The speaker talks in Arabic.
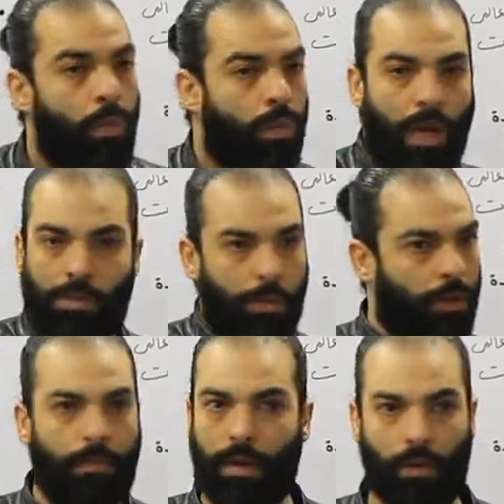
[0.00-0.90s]
وده اللي مش
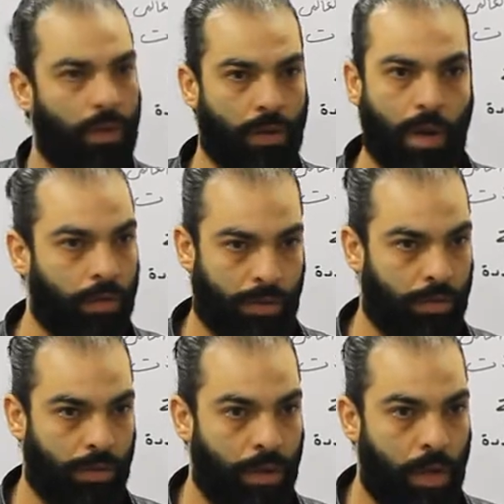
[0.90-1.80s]
متطبق دلوقتي
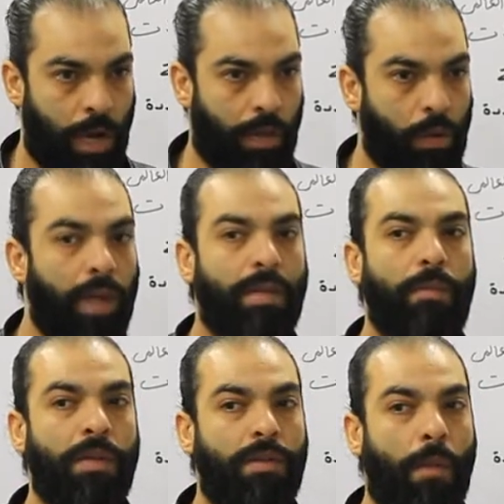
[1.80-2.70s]
خالص احنا دلوقتي
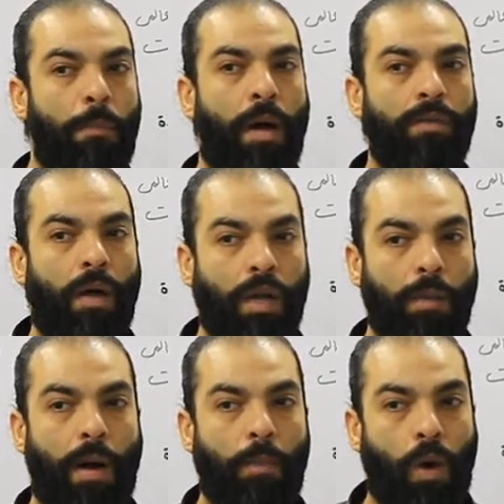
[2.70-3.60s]
بنطبق
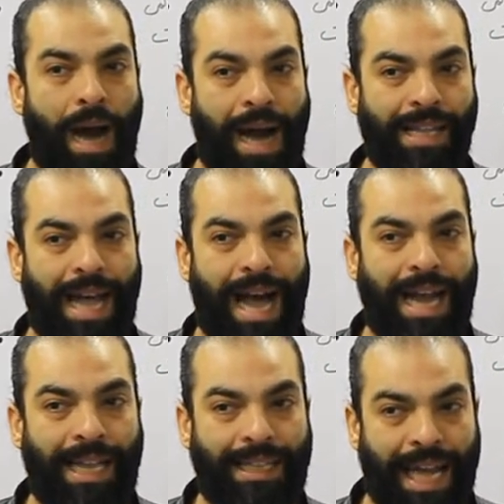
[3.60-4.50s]
ضريبه موحده
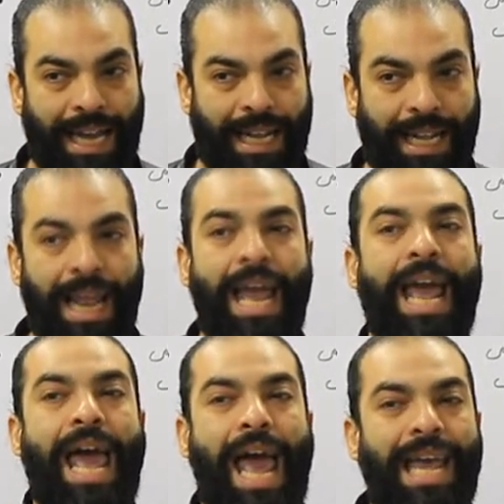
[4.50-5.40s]
على الدخل
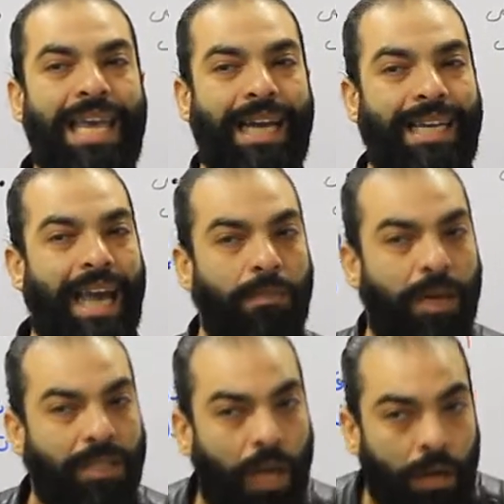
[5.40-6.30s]
ايا كان
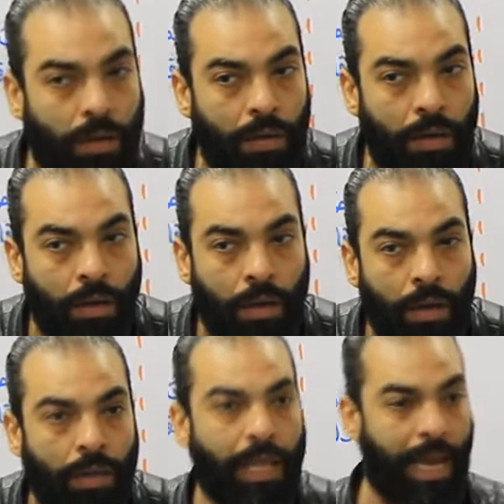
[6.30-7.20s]
مصدر
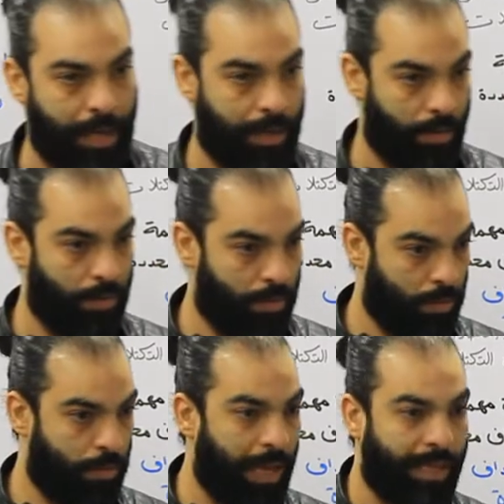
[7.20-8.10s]
دخل
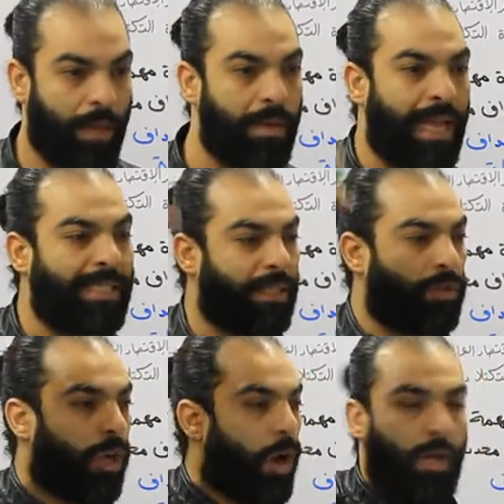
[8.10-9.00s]
وبعد كده بنتقسم
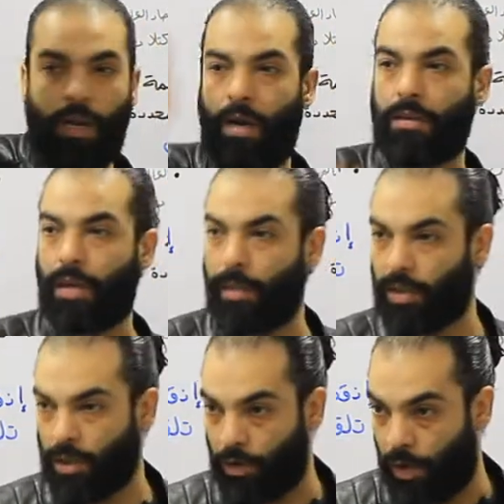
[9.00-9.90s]
شرايح اللي هي الضريبه
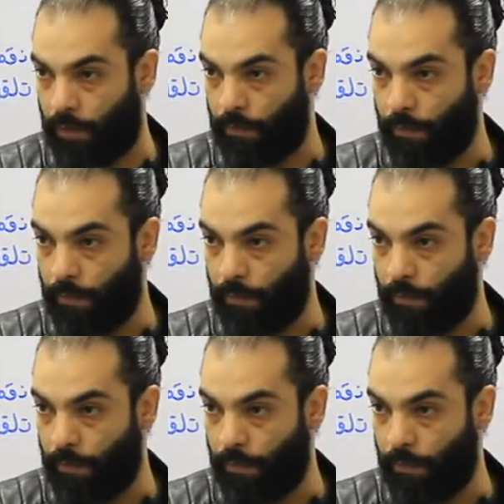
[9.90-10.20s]
التصاعديه